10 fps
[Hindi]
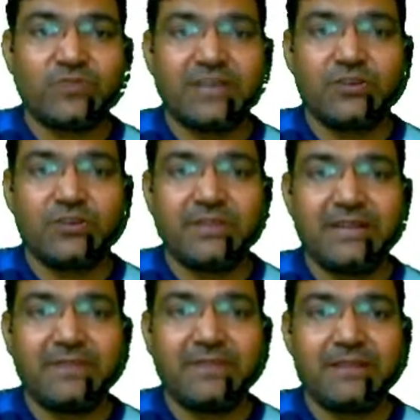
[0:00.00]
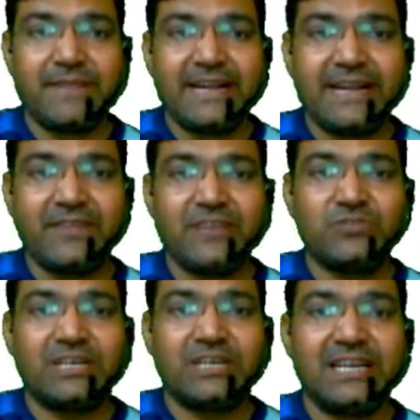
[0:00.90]
गया क्योंकि हमने डबल कंपेरेटिव का
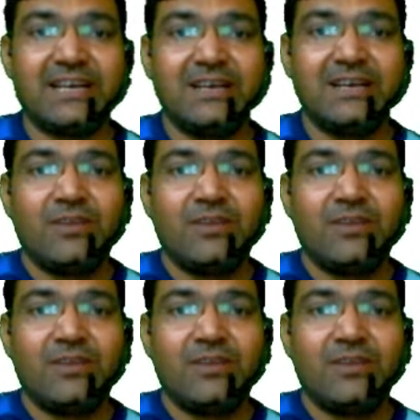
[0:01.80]
यूज कर लिया